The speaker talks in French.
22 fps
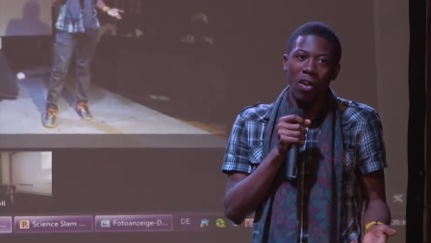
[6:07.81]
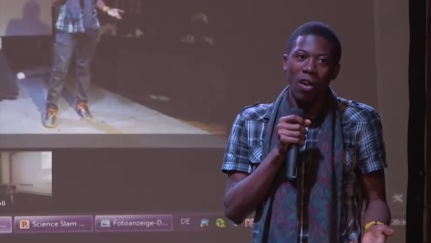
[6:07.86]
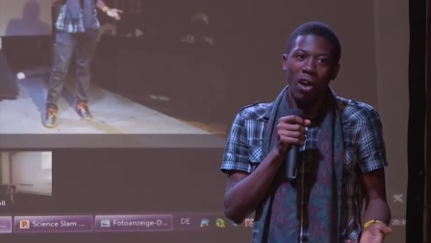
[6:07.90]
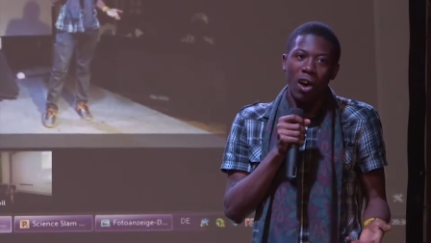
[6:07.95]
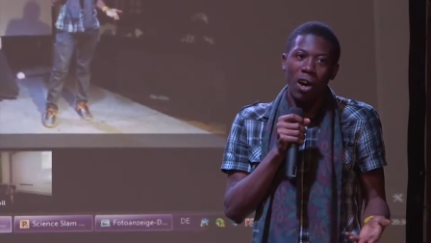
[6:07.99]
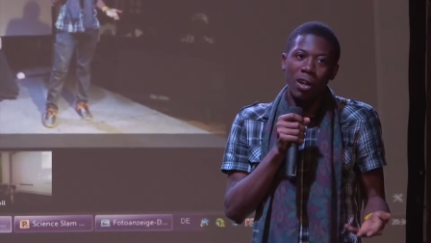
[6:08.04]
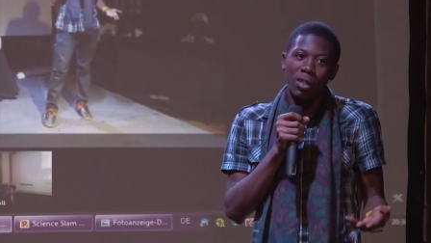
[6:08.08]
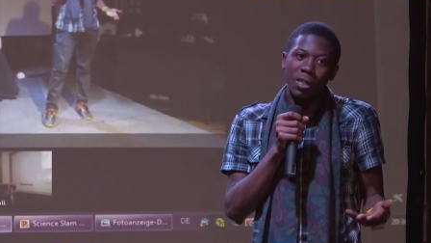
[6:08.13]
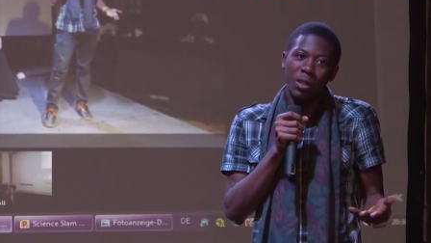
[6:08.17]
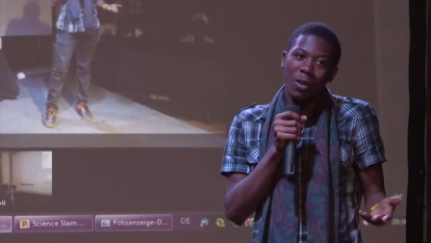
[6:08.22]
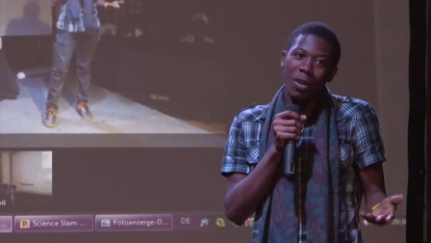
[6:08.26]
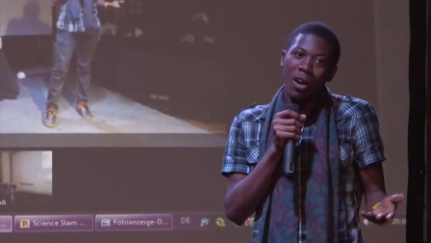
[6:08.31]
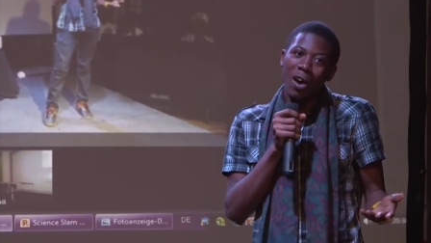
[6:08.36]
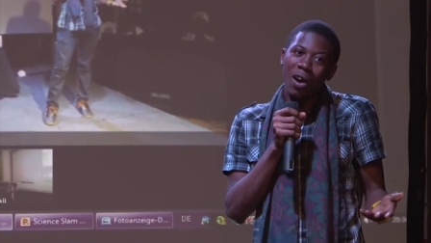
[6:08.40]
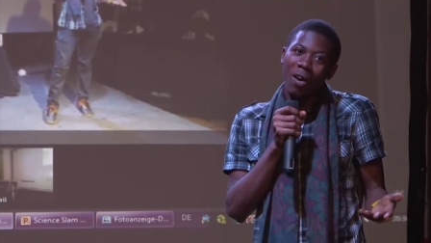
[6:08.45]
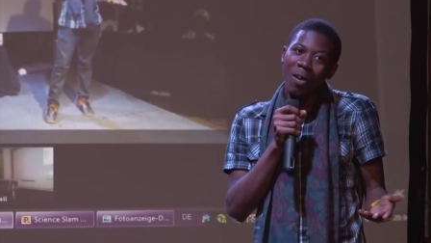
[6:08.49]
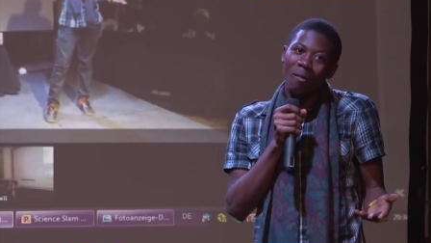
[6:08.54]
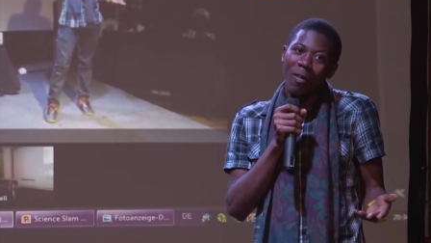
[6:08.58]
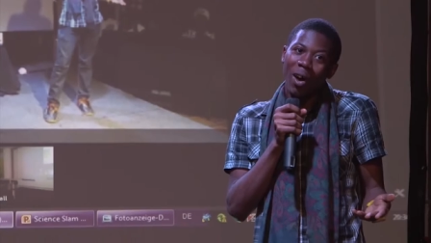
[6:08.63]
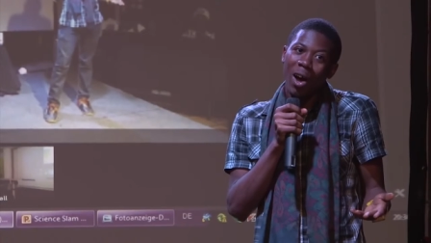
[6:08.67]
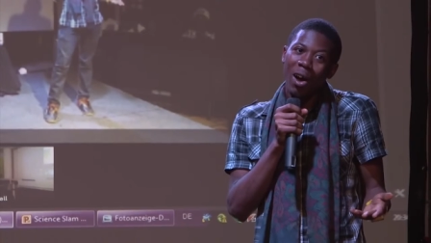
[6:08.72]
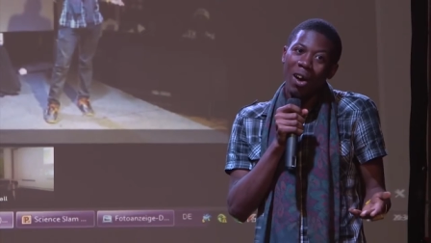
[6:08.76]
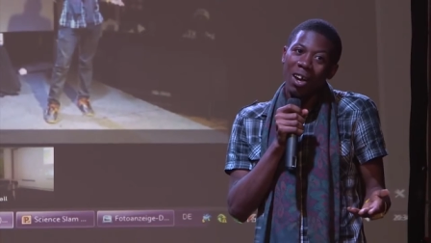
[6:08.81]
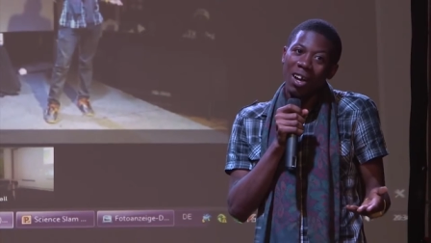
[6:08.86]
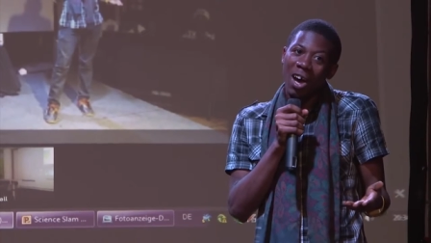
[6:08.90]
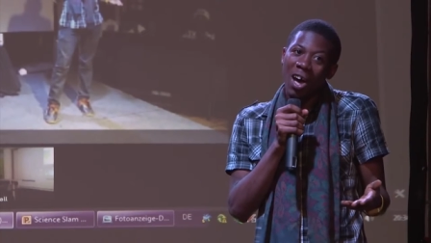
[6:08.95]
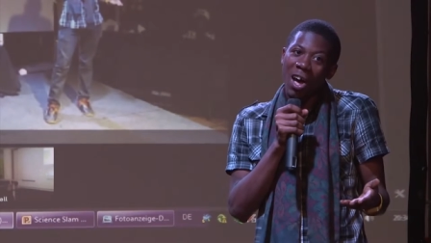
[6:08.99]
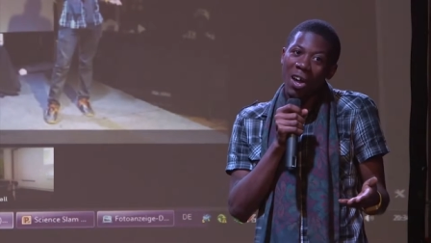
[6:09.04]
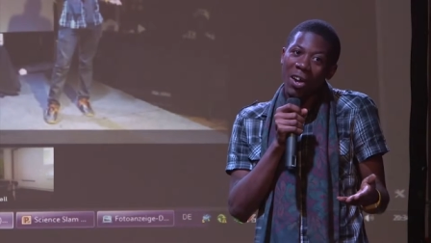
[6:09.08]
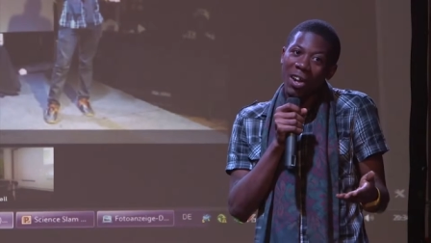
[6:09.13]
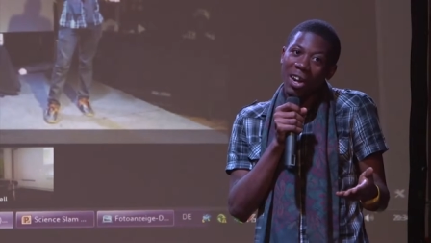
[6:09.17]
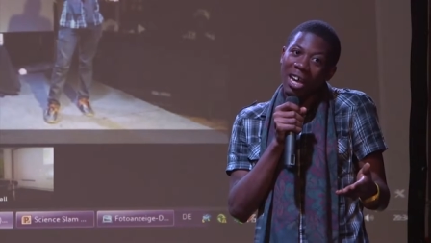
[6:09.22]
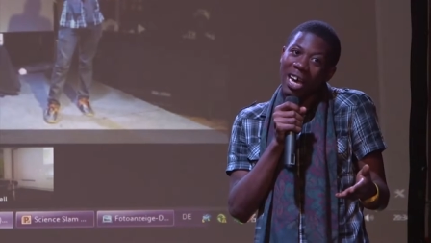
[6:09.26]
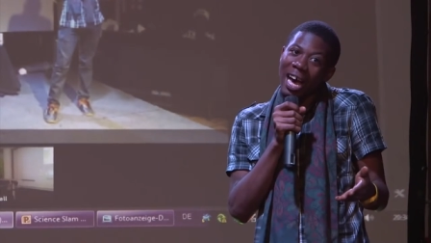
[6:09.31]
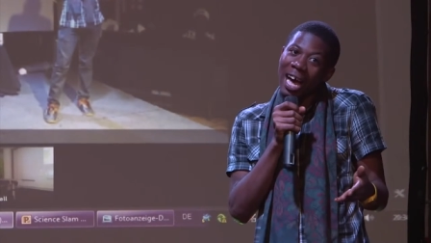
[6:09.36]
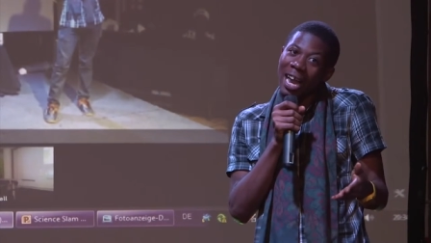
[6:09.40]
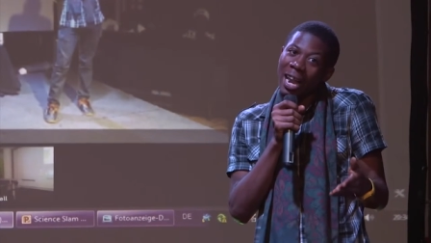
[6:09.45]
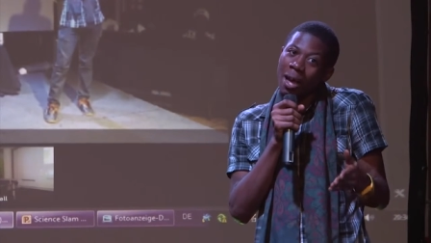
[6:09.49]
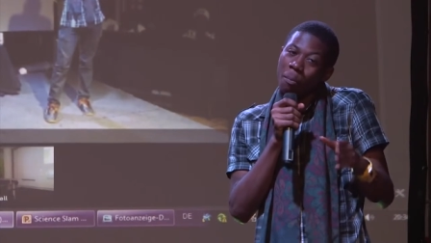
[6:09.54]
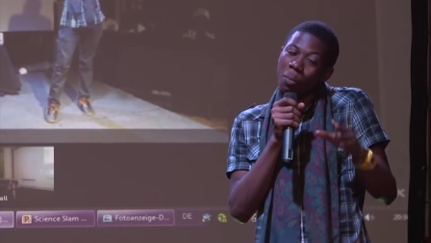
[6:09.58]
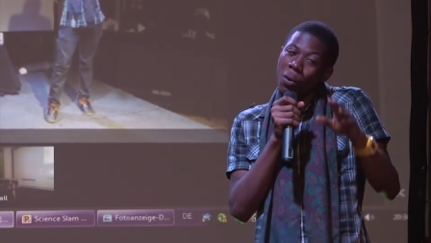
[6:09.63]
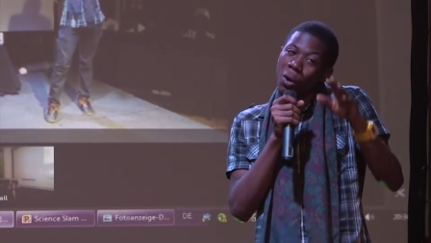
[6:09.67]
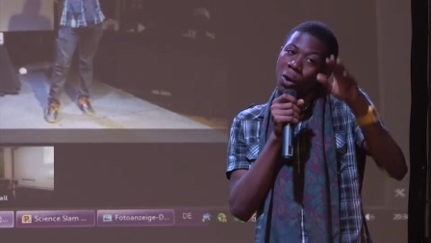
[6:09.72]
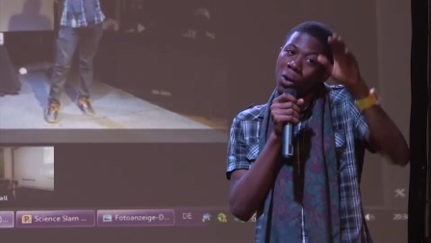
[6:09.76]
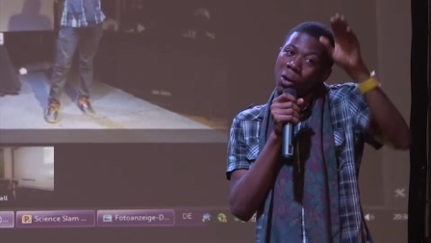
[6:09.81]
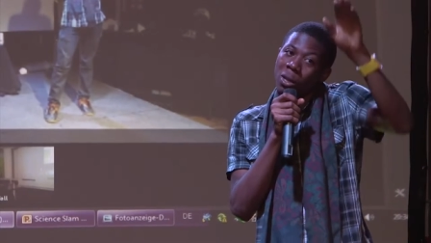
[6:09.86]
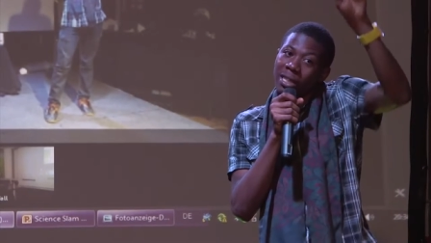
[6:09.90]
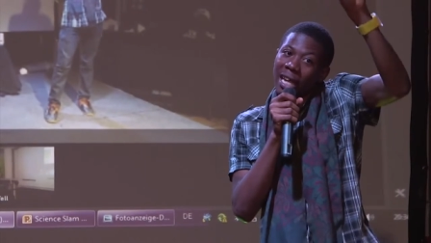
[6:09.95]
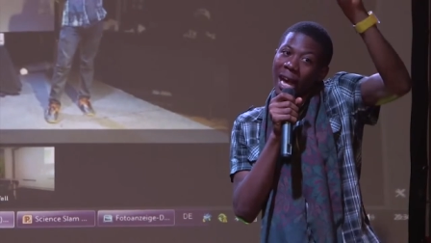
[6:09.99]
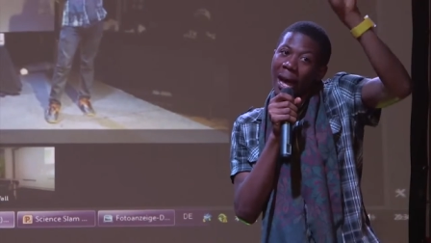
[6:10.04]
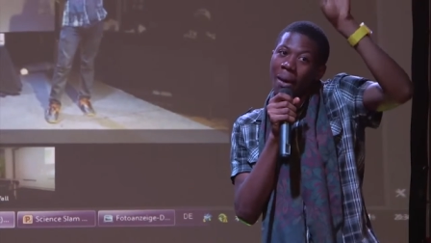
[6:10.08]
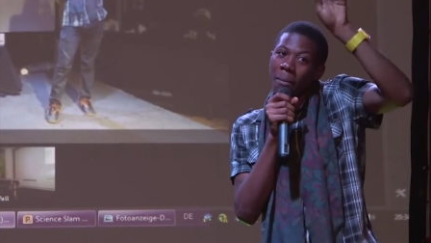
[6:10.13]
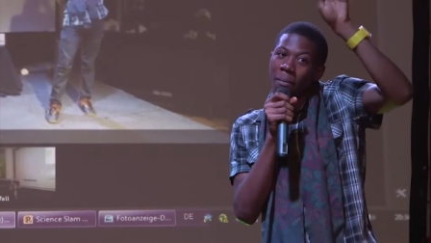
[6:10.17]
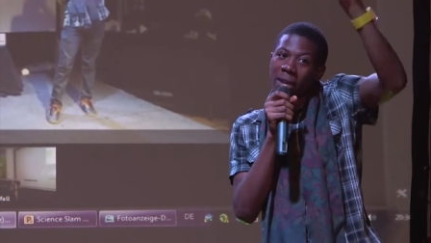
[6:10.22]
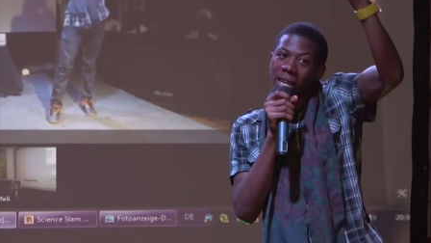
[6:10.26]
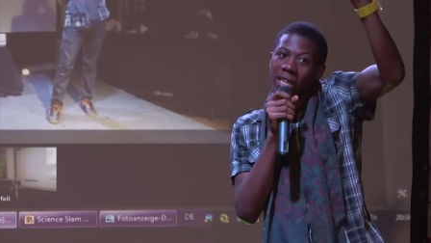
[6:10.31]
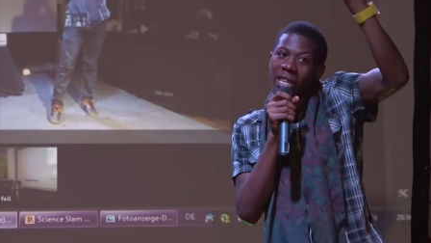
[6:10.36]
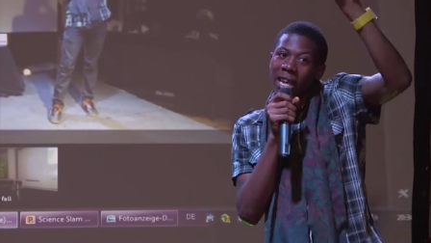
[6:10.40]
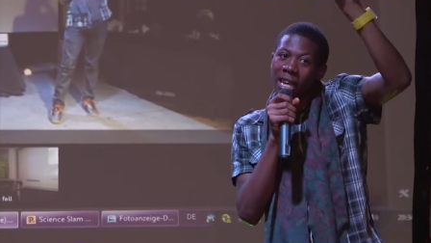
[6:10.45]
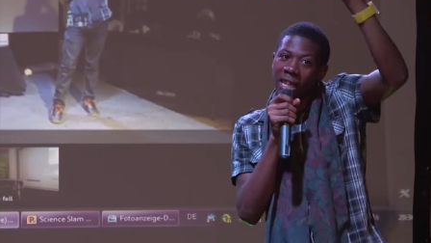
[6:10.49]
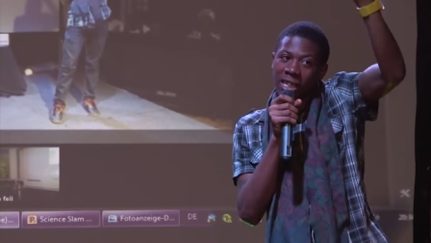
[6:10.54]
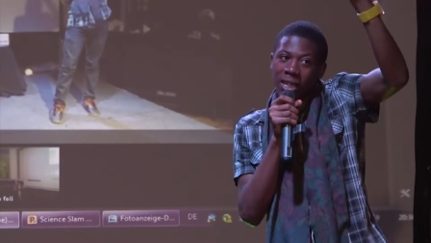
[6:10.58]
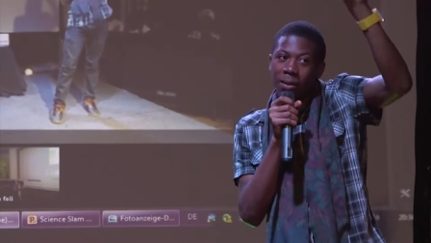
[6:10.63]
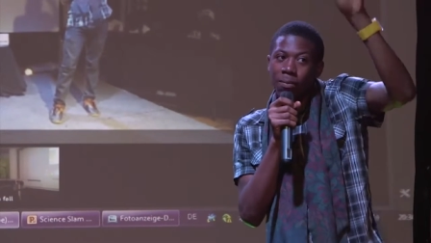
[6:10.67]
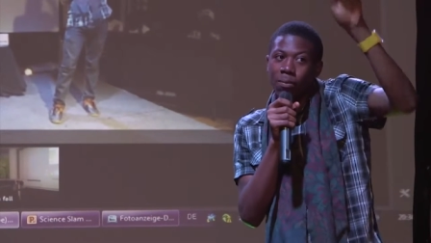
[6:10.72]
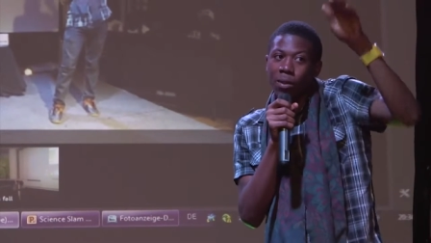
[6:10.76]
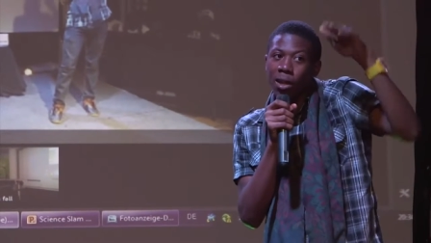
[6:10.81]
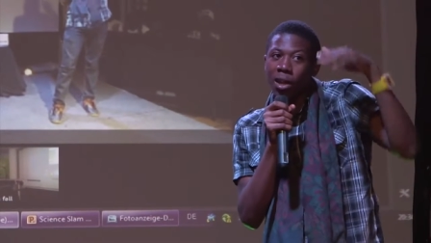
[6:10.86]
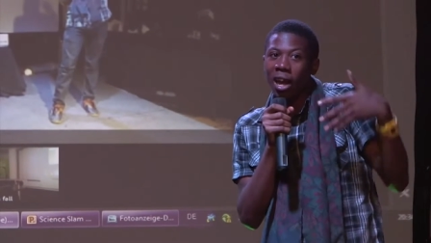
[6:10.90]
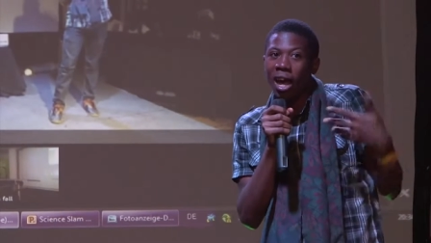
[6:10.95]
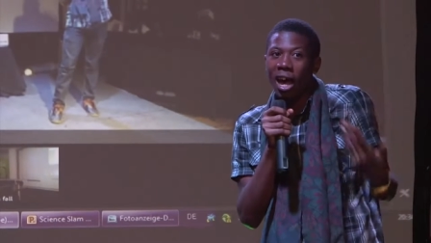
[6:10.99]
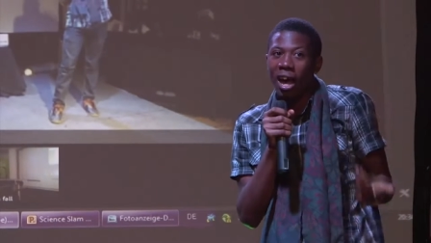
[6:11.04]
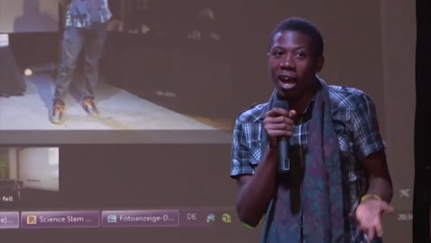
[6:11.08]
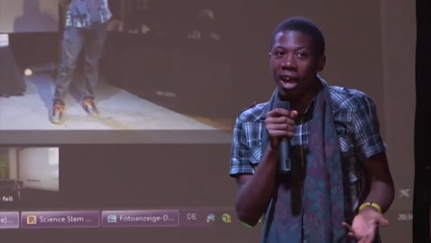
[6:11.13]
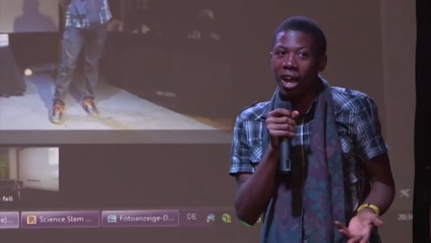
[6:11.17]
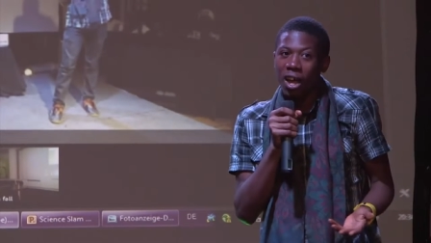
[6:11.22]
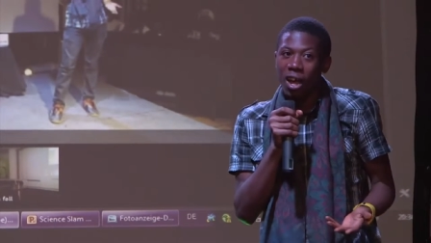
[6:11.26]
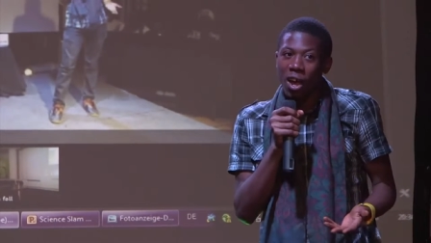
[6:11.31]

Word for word: quand on regarde un peu notre ami d'Égypte là,